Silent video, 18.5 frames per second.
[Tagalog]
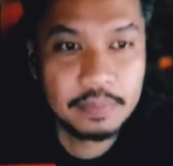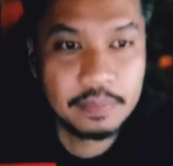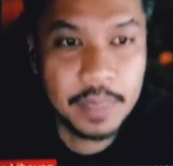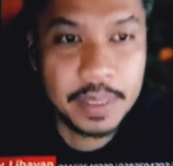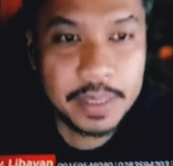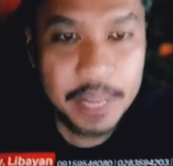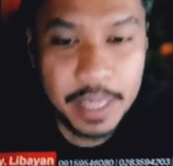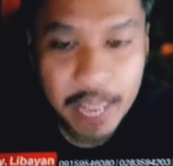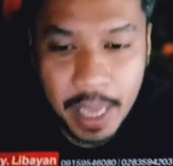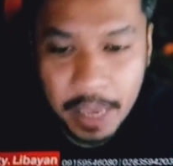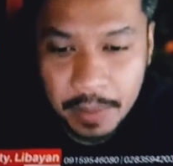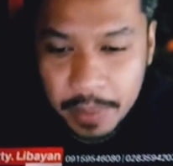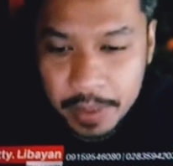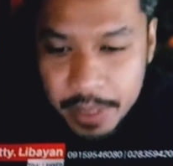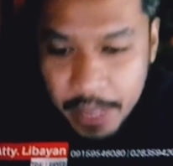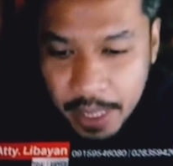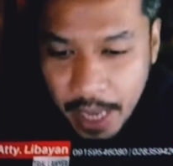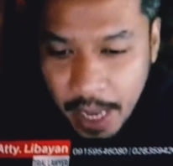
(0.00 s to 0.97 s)
Masayang
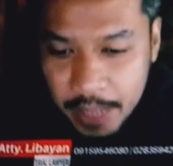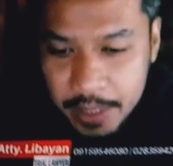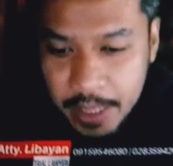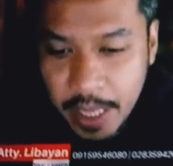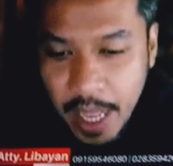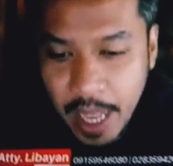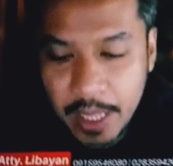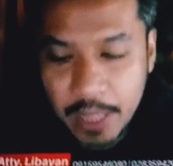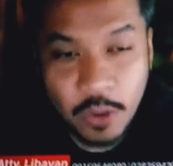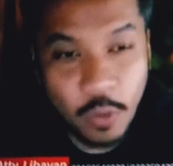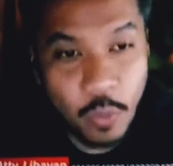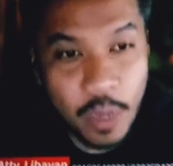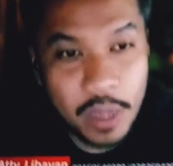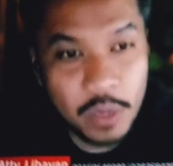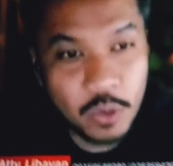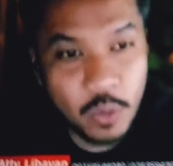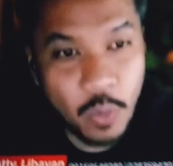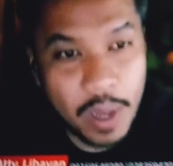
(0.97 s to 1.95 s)
masaya sila at
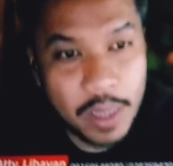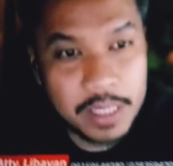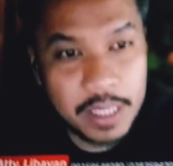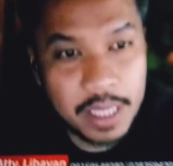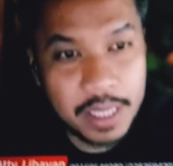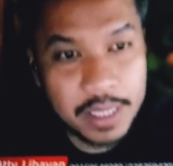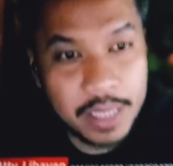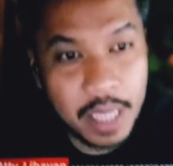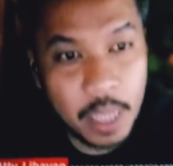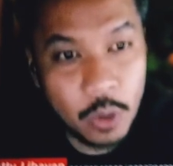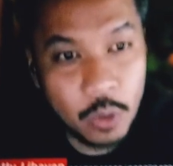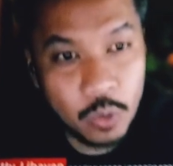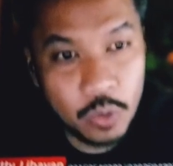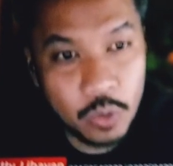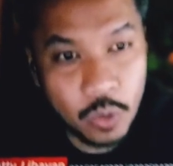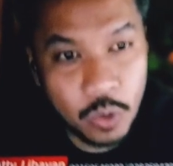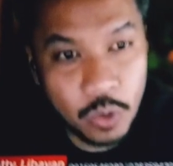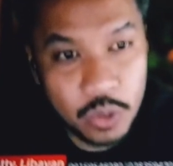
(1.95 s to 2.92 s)
tuwang-tuwa silang
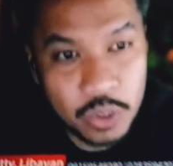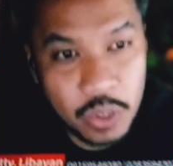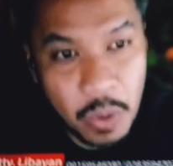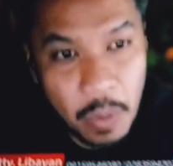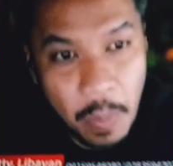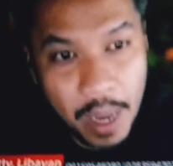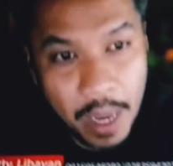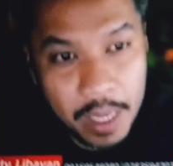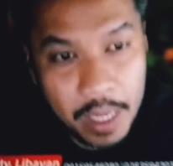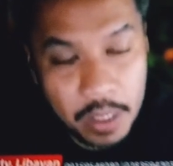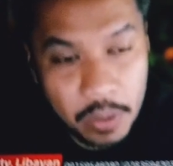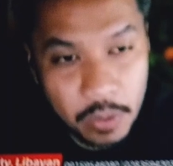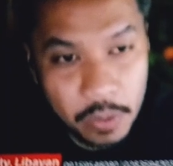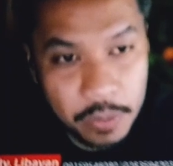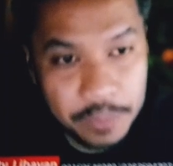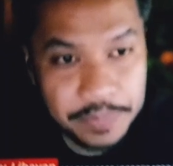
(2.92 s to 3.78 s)
nanunood sa mga ito.